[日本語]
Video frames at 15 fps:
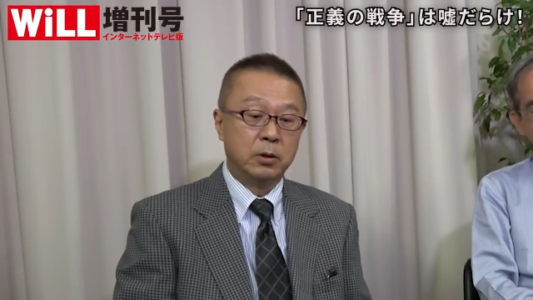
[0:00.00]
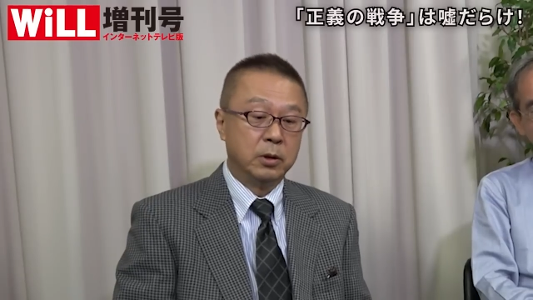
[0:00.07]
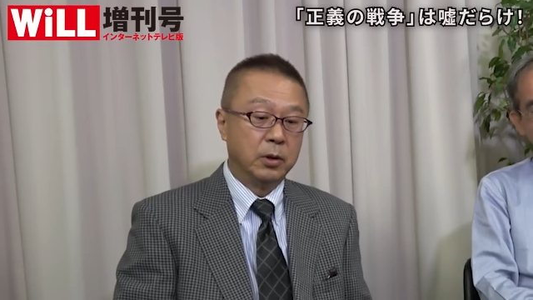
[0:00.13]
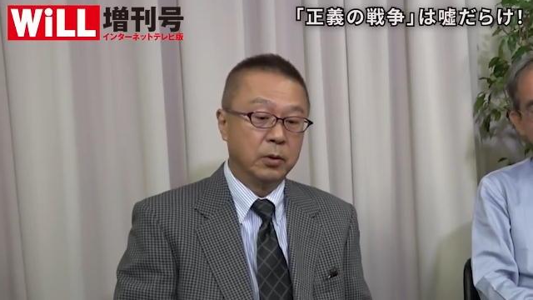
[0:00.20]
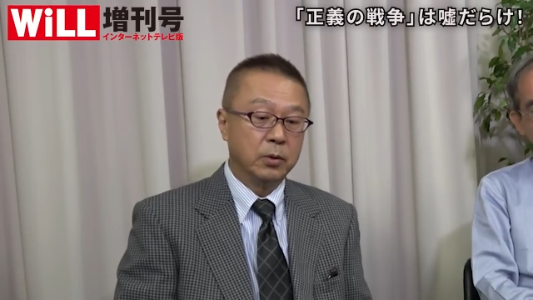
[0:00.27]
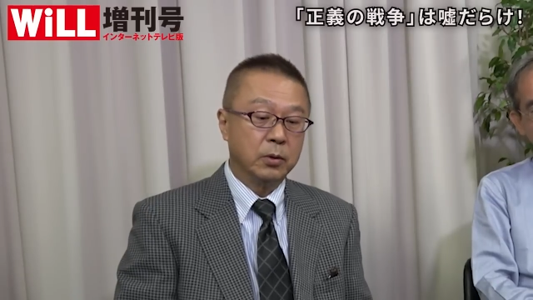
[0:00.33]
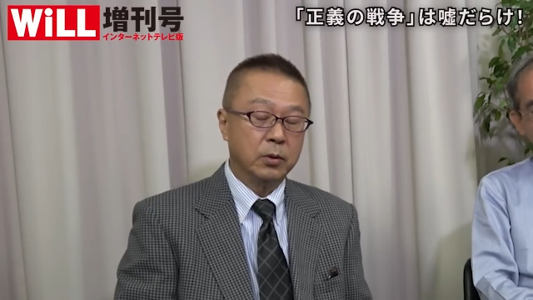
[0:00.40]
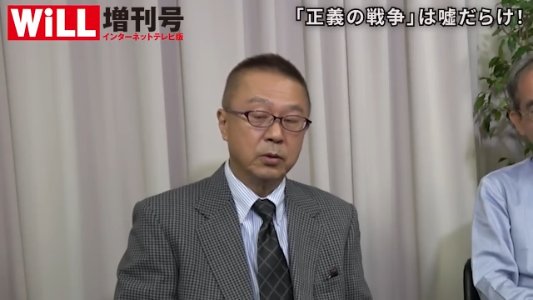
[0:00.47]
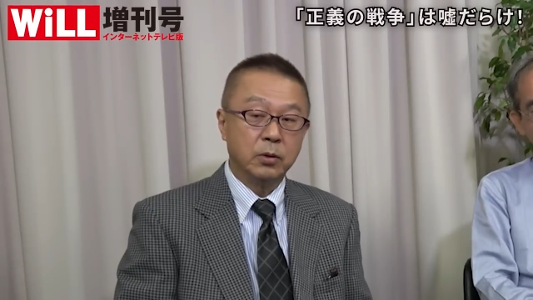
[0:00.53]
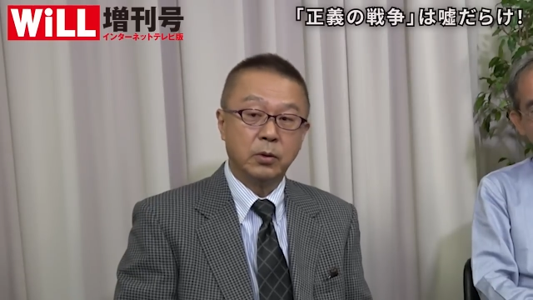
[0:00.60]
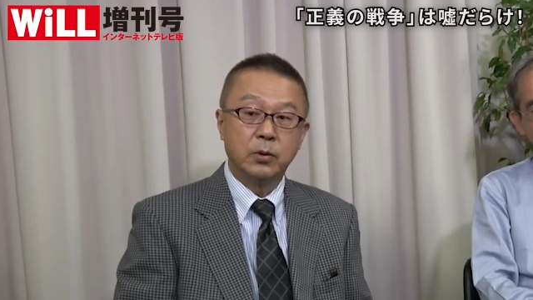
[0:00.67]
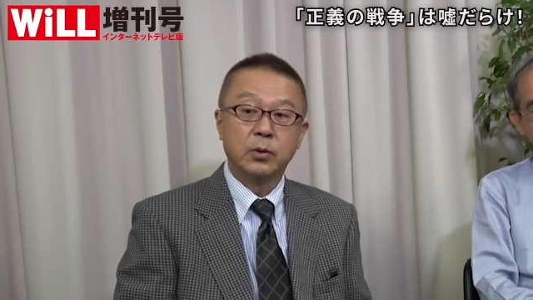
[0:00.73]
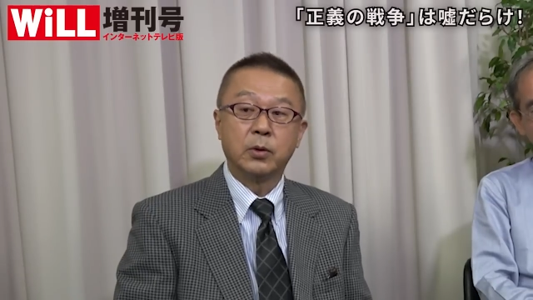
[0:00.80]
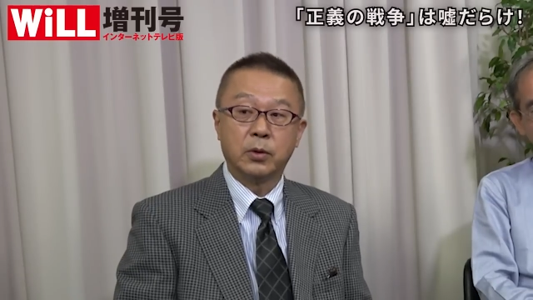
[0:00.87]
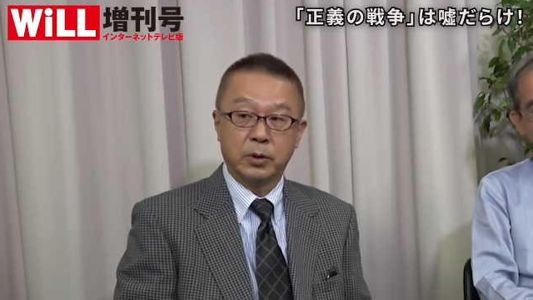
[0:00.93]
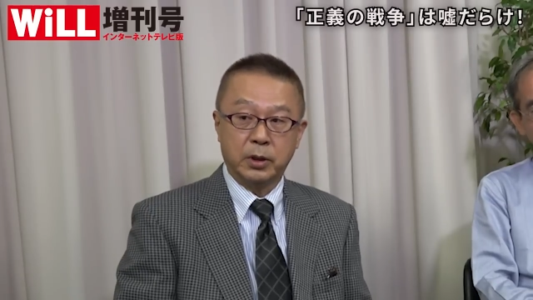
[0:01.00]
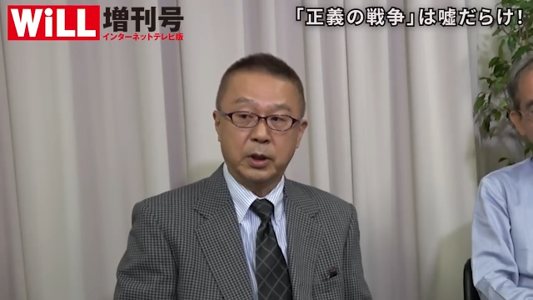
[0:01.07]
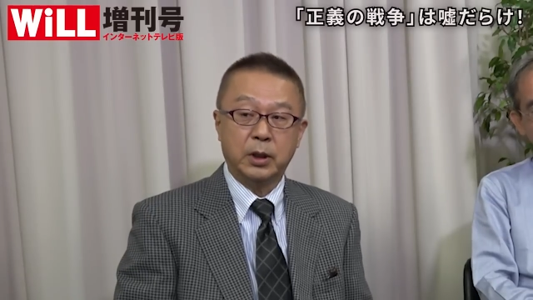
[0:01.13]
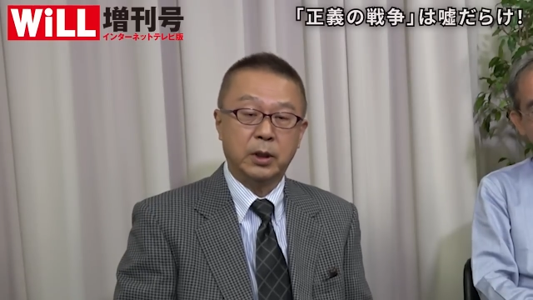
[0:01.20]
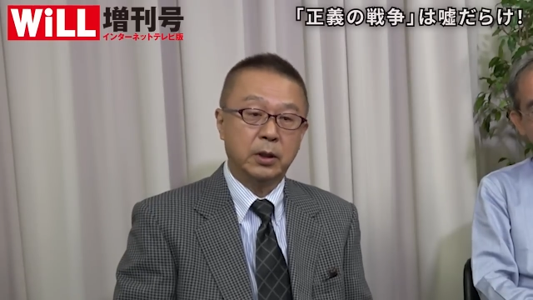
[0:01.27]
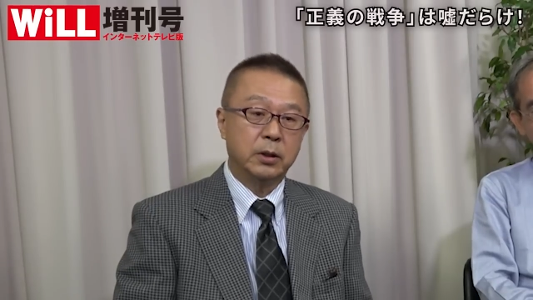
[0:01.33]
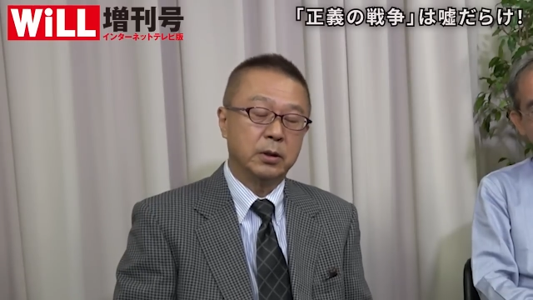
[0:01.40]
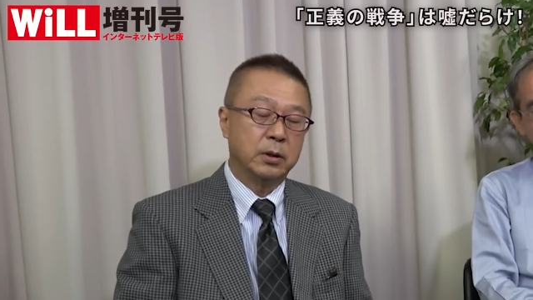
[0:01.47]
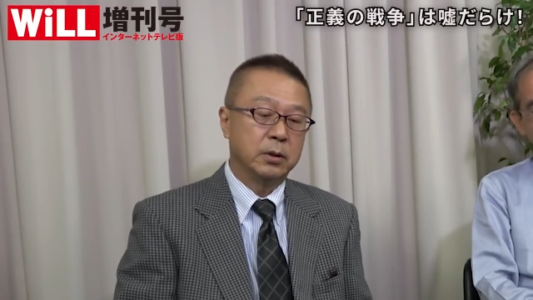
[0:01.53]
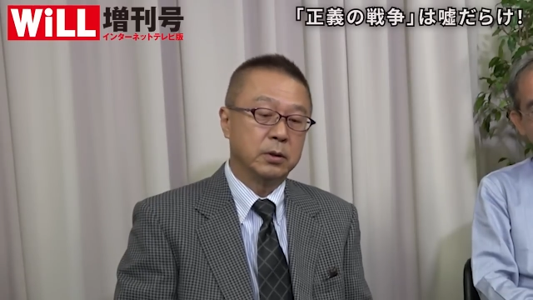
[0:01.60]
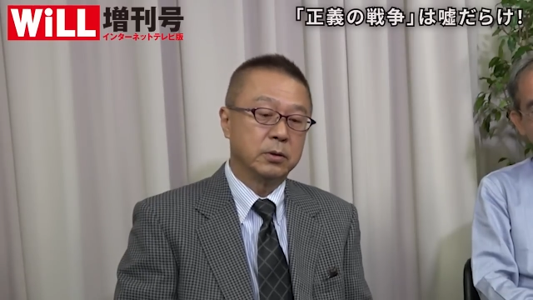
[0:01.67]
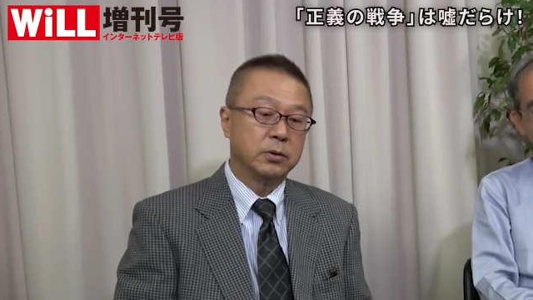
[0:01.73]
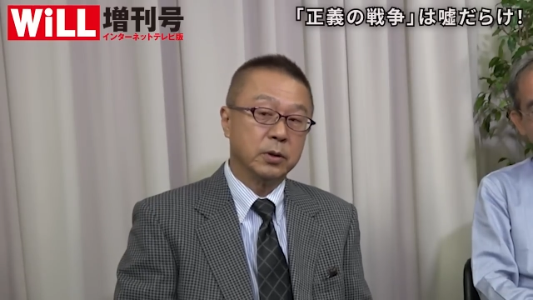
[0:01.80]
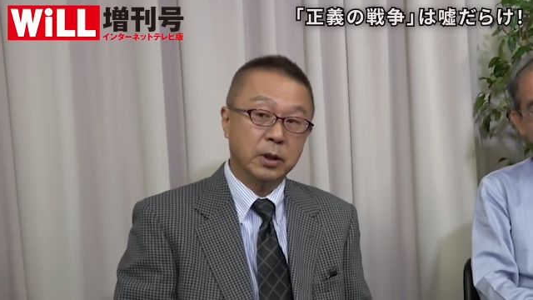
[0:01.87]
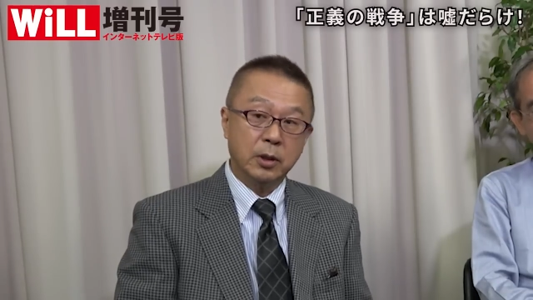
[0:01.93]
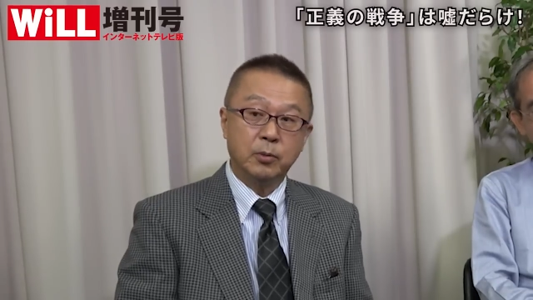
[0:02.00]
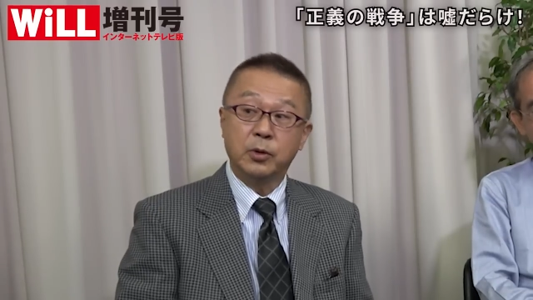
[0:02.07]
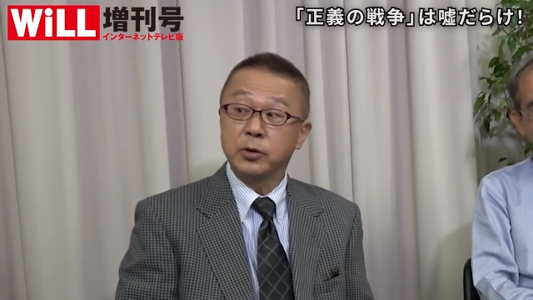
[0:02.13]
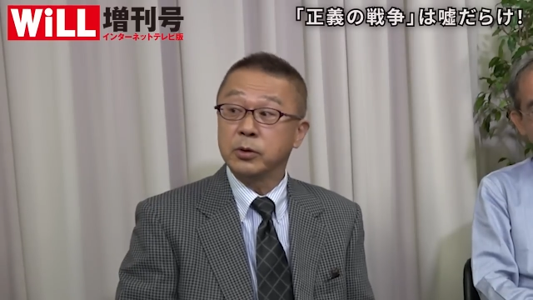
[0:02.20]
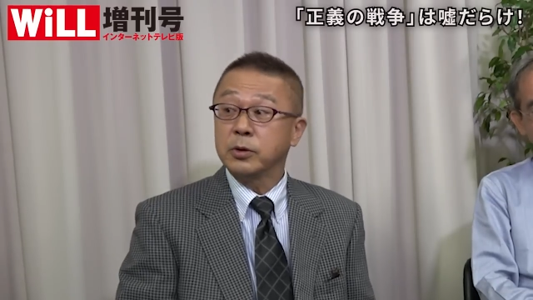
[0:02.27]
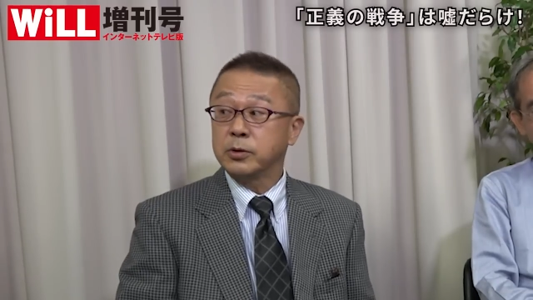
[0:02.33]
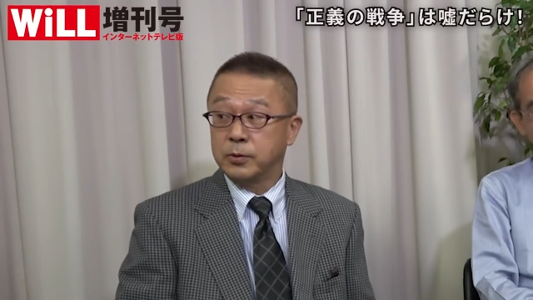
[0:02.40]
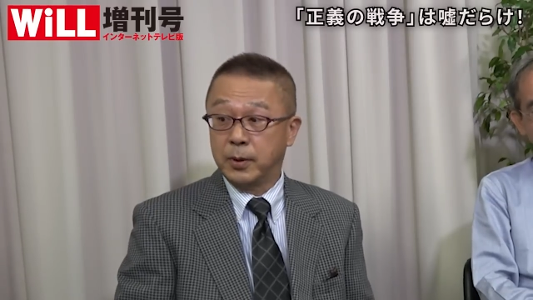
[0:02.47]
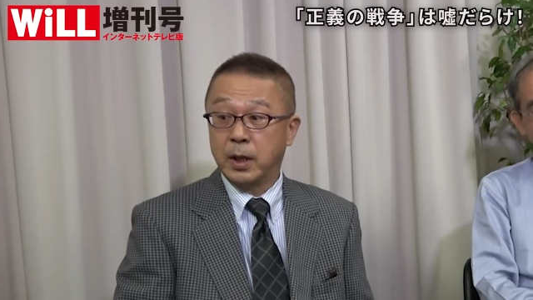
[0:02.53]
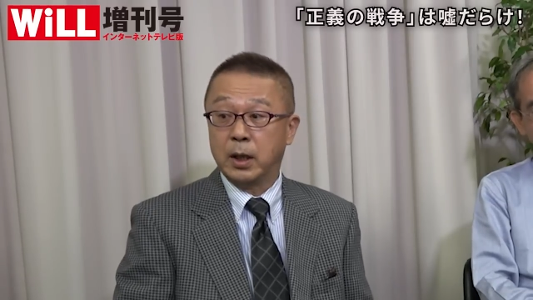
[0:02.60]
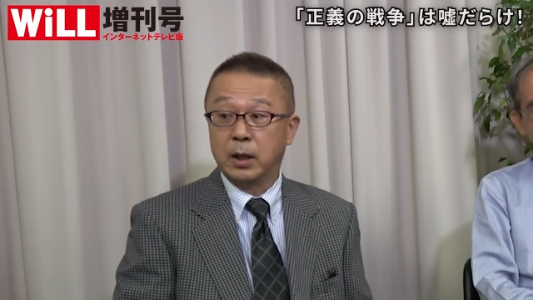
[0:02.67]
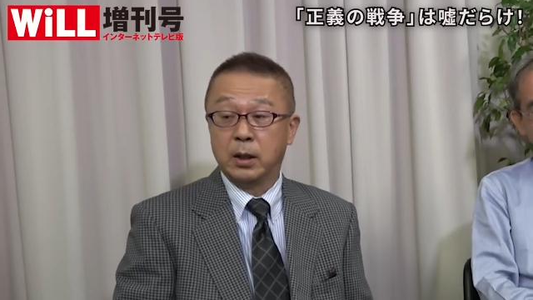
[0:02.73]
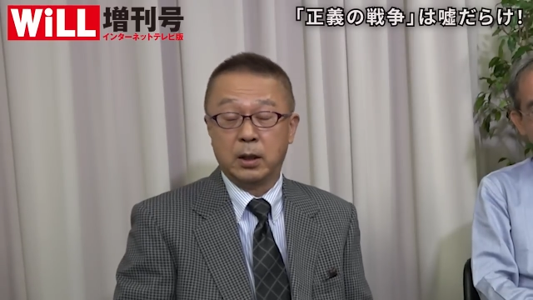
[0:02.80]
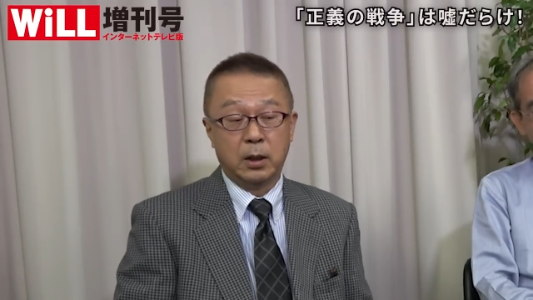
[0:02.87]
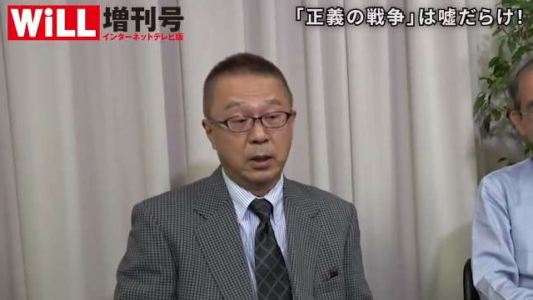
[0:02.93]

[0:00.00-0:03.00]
ネオコンの動きそれからもう一つは